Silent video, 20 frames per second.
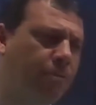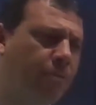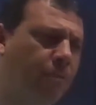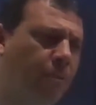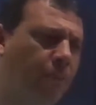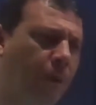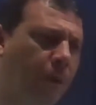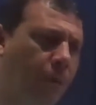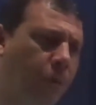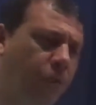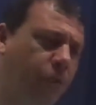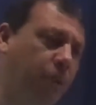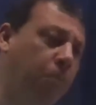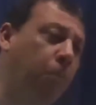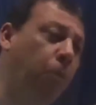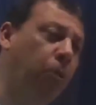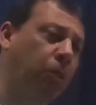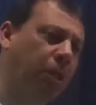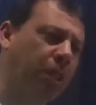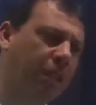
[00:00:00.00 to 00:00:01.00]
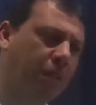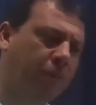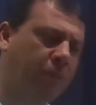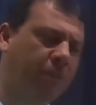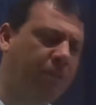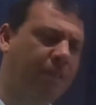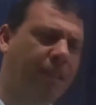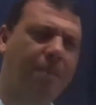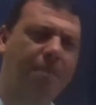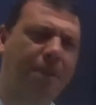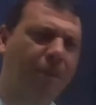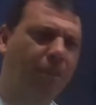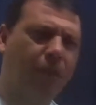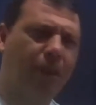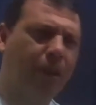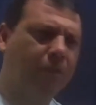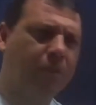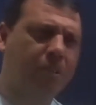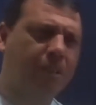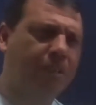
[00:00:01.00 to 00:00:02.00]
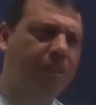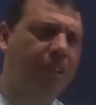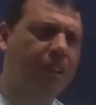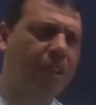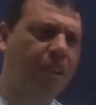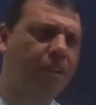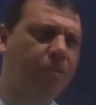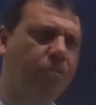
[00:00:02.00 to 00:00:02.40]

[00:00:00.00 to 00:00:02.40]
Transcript: uma coisa que poderia acontecer, mas não vai acontecer não.